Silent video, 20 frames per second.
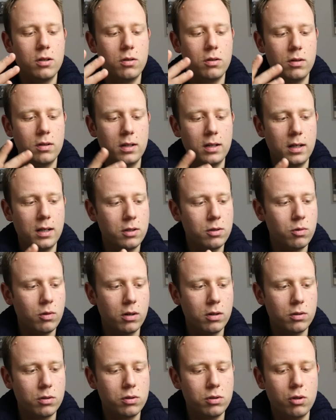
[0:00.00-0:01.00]
con la sua
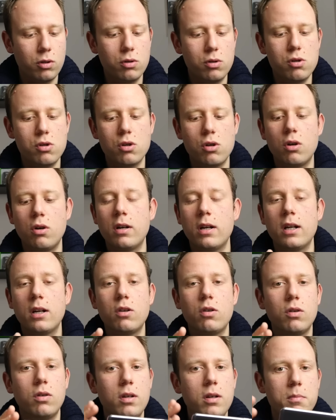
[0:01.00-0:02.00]
costruzione,
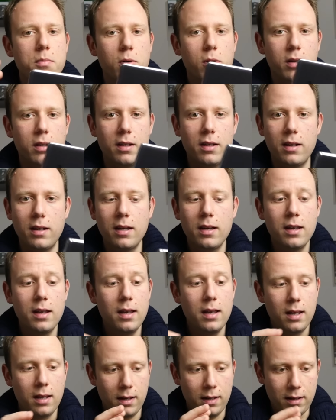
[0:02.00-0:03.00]
con i bordi
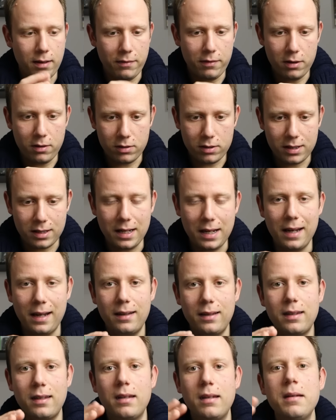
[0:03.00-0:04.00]
eh, davvero
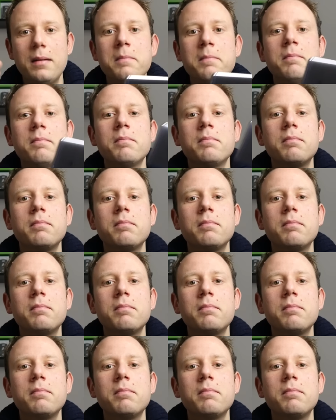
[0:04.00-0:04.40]
stretti,